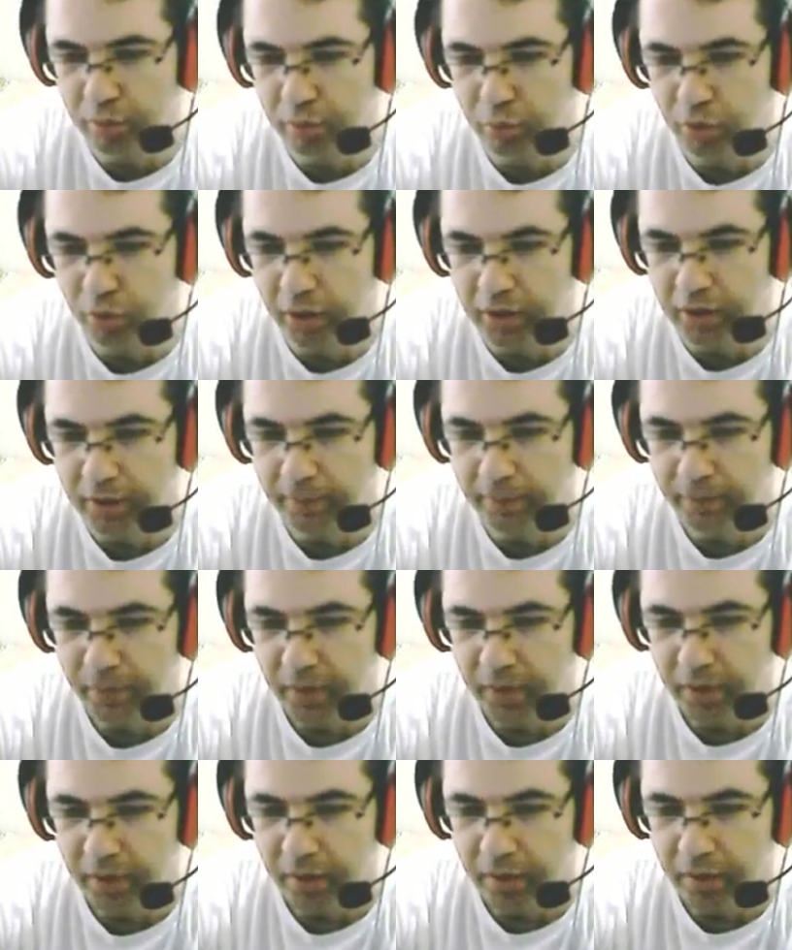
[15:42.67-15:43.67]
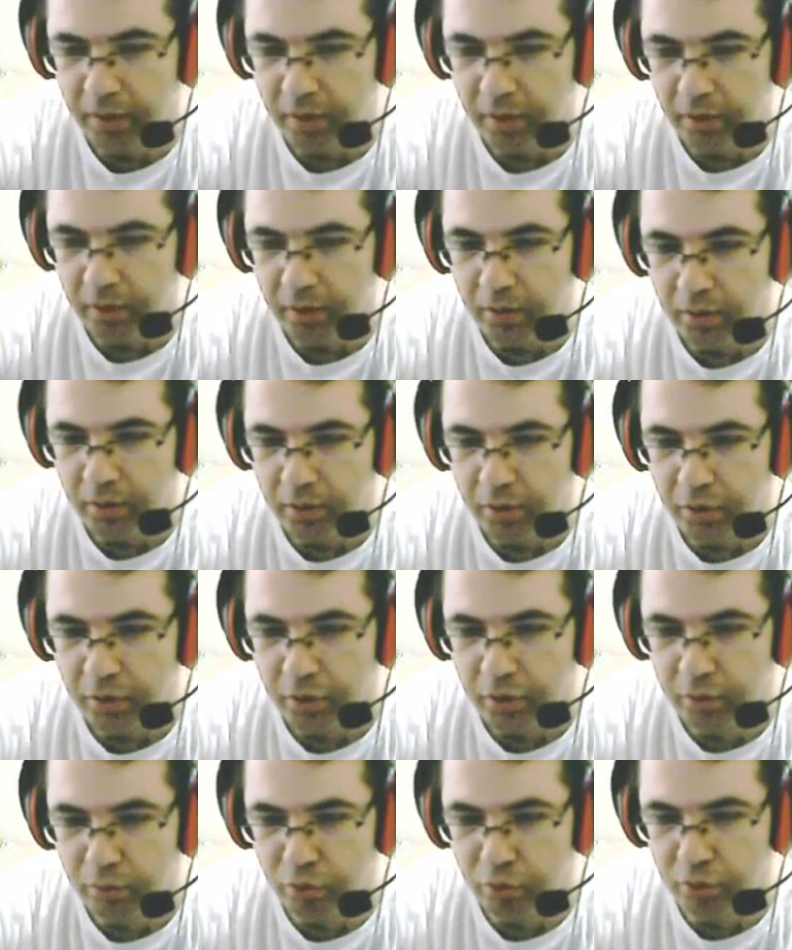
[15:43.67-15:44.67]
da bunu at.
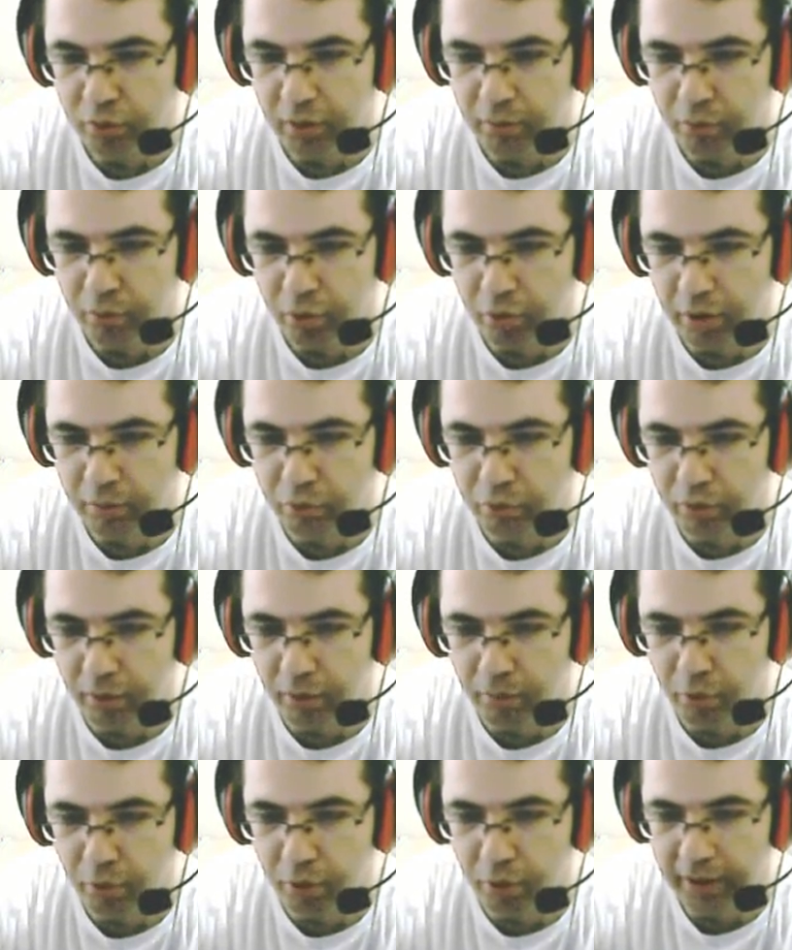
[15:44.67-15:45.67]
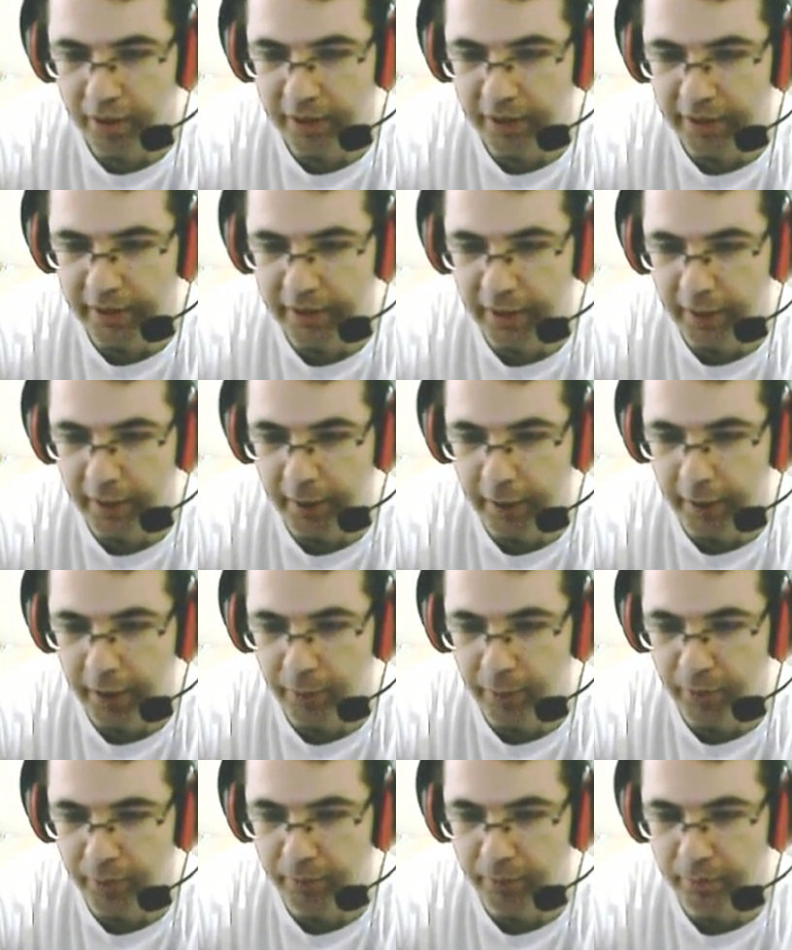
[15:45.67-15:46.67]
Şimdi buradan böyle buradan böyle. iki tane daha
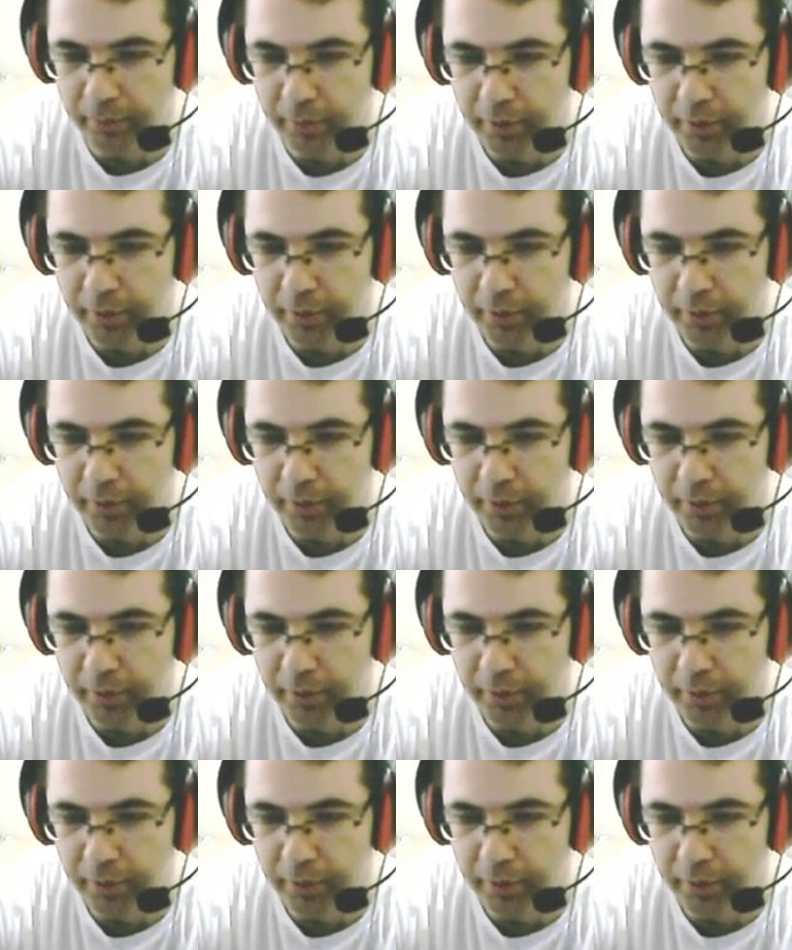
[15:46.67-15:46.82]
yapalım.